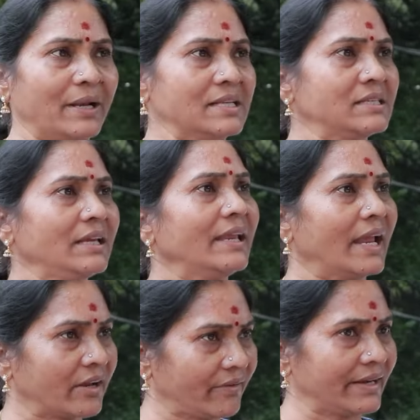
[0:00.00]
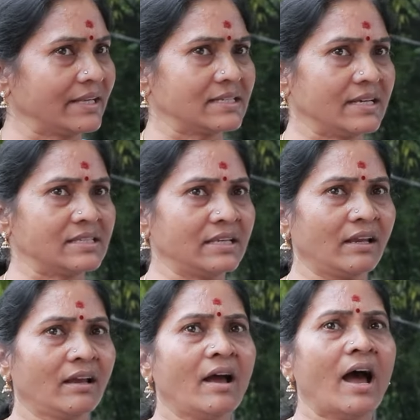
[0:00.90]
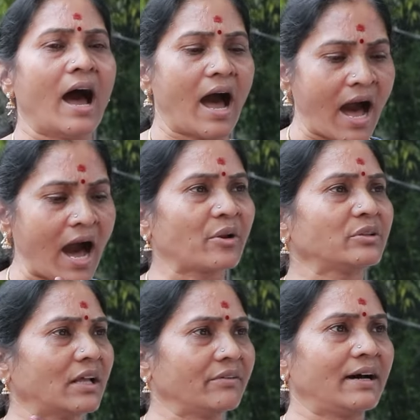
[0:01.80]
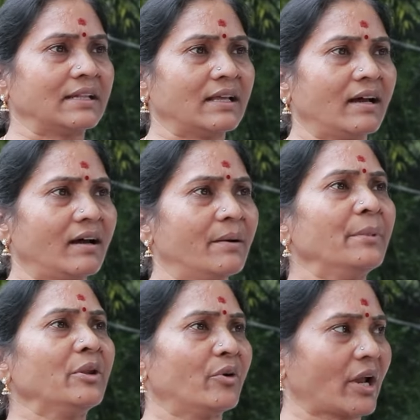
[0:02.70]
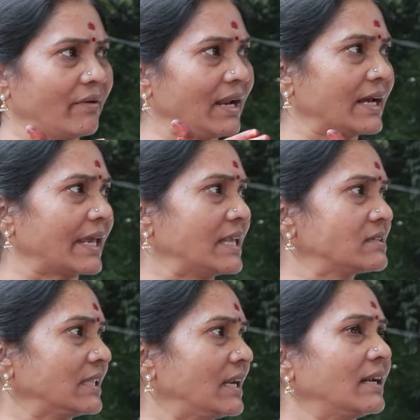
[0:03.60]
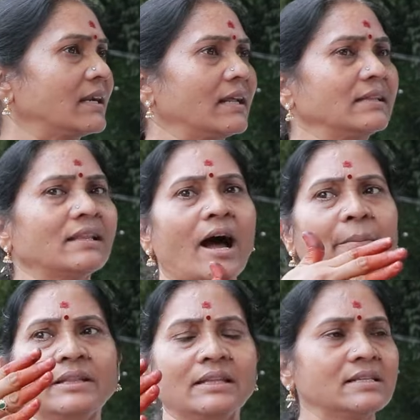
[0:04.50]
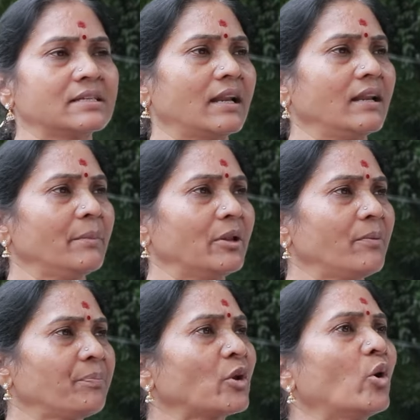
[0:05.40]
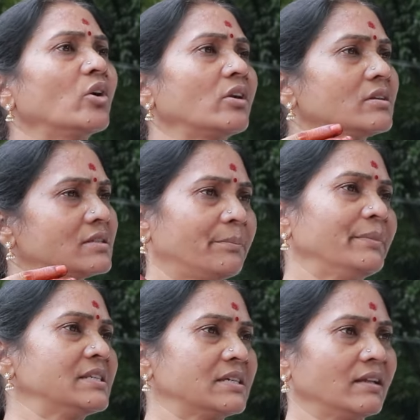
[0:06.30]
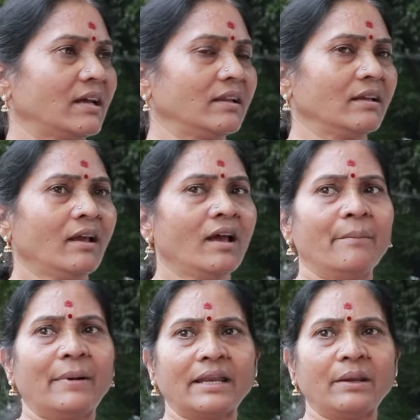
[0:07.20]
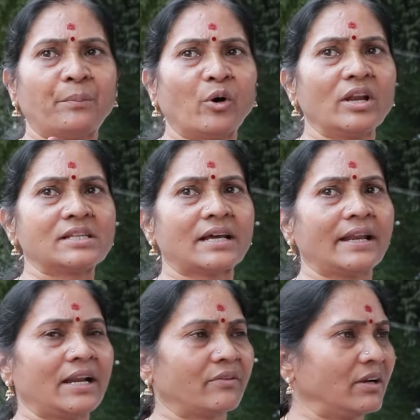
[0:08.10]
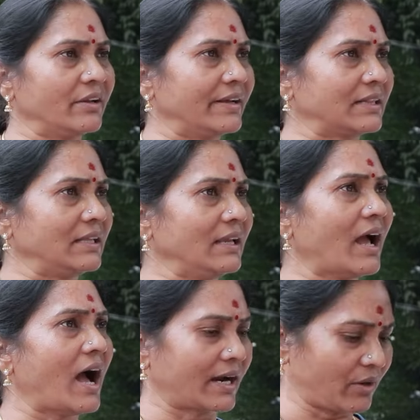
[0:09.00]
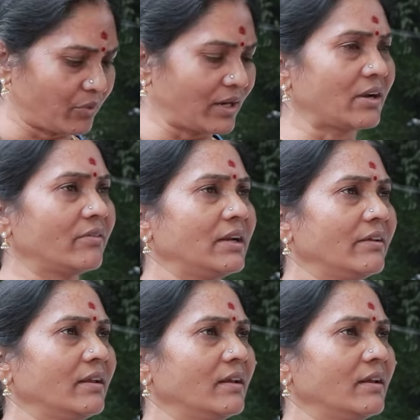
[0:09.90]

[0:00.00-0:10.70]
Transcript: పిలిచి ఎంక్వైరీ చేసి ఆరు తర్వాత మీరు ఒకవేళ ఆ కేసు తెలినట్లయితే ఆమెను తీసుకెళ్ళి మీరు కోర్టులో సబ్మిట్ చేయాలి మరి పోలీస్ అనేటువంటి వ్యక్తి అక్కడ ఉన్నటువంటి